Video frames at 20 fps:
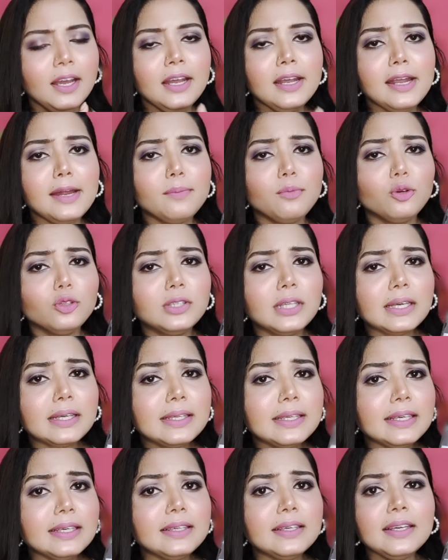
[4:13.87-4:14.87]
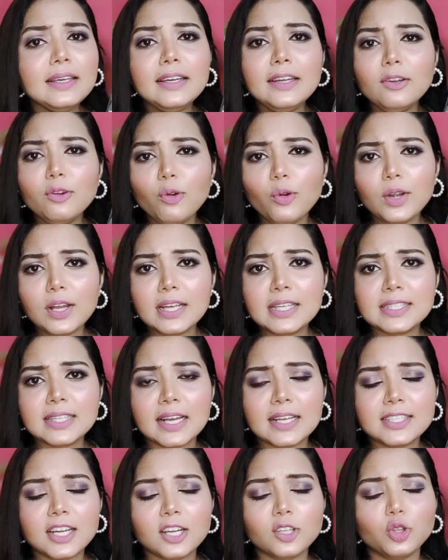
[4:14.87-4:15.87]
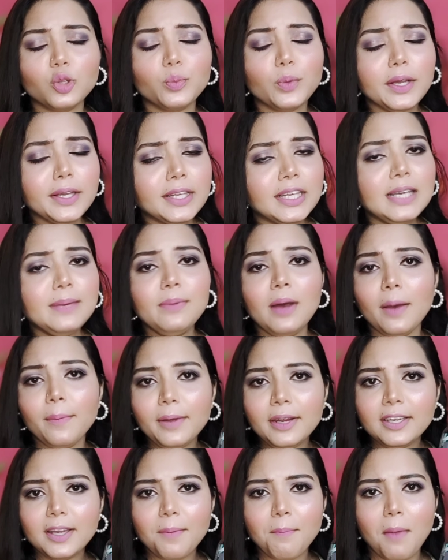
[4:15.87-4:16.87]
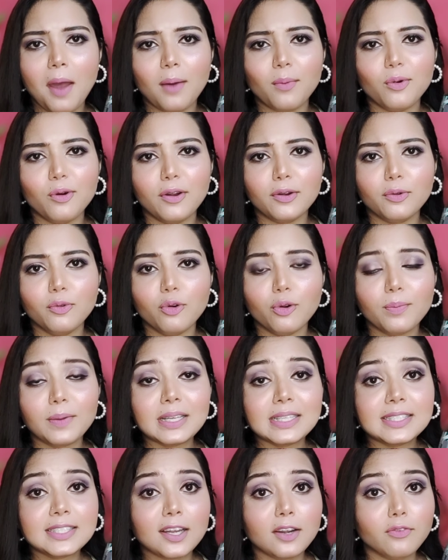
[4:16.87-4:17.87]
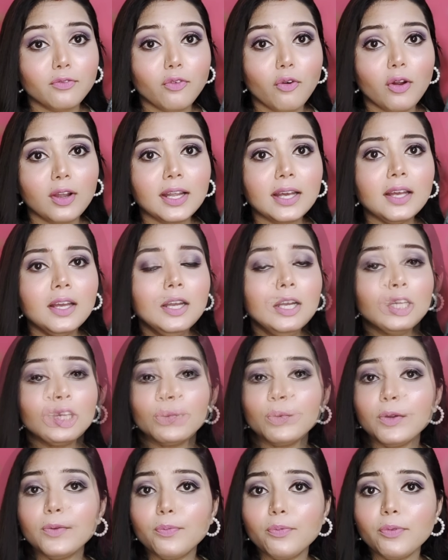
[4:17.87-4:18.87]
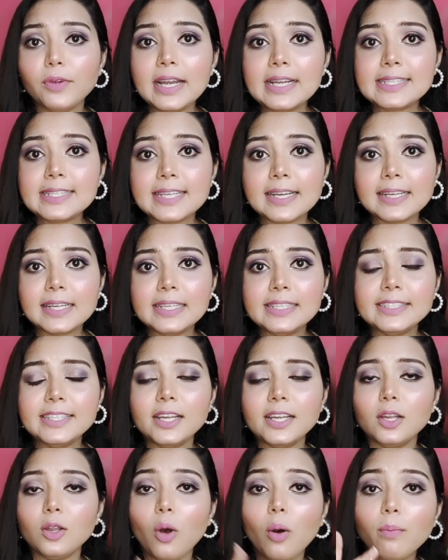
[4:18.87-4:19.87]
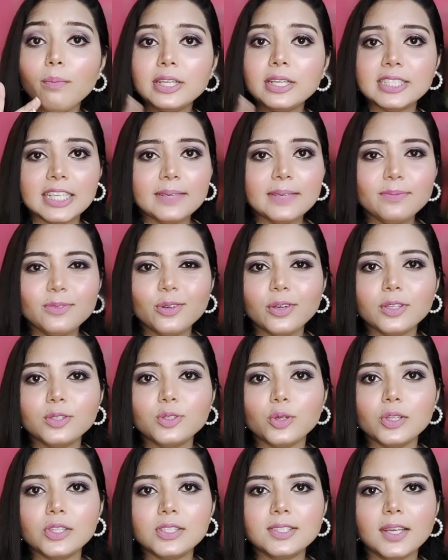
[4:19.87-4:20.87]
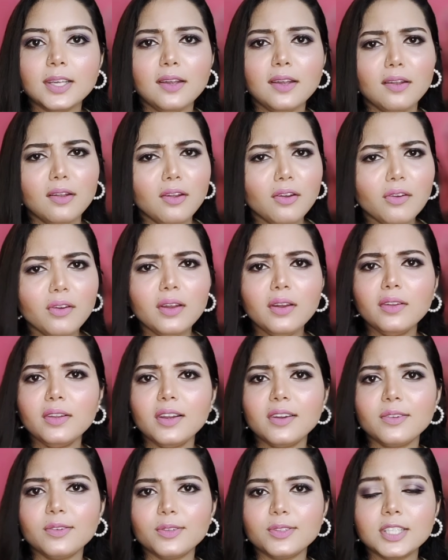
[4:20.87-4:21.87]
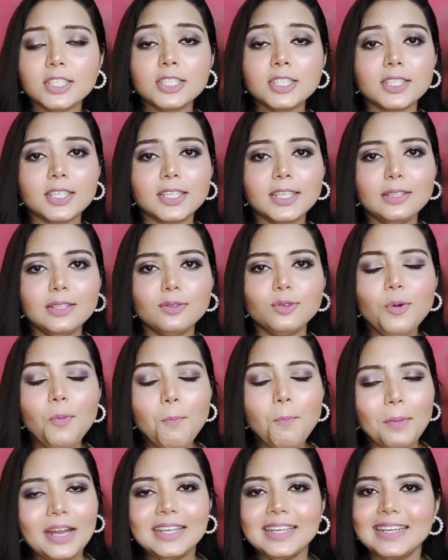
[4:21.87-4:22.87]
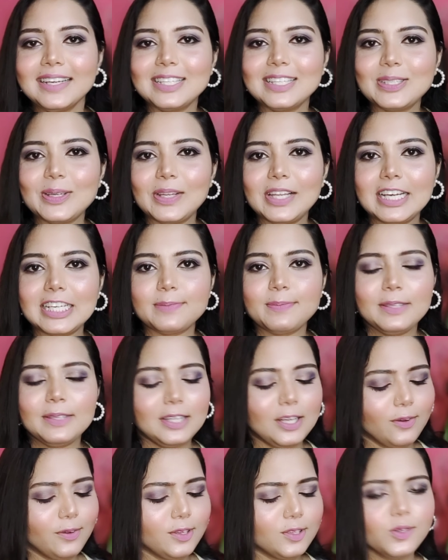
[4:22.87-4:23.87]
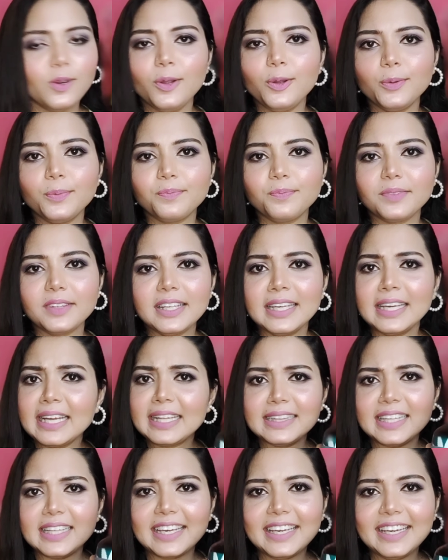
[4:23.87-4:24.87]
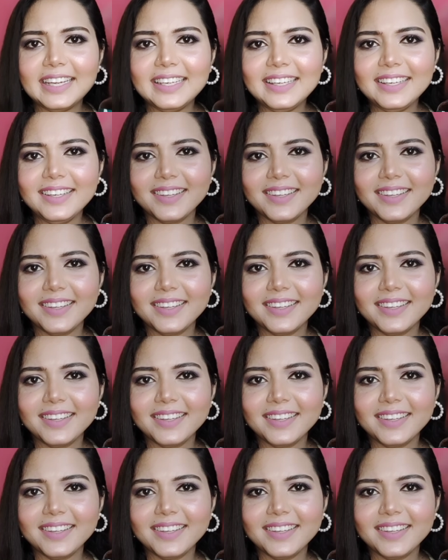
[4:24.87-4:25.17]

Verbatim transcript: এর মধ্যে কি কি ইনগ্রিডিয়েন্টস আছে আর তোমরা কীভাবে এটা ব্যবহার করবে যার ফলে তোমার প্রেস সার্কেলটা লম্বা টাইম ধরে চলছে ইরেগুলার হচ্ছে সেটা কিন্তু মেনটেনে চলে আসবে তাহলে চলো গিয়ে দেখে নিই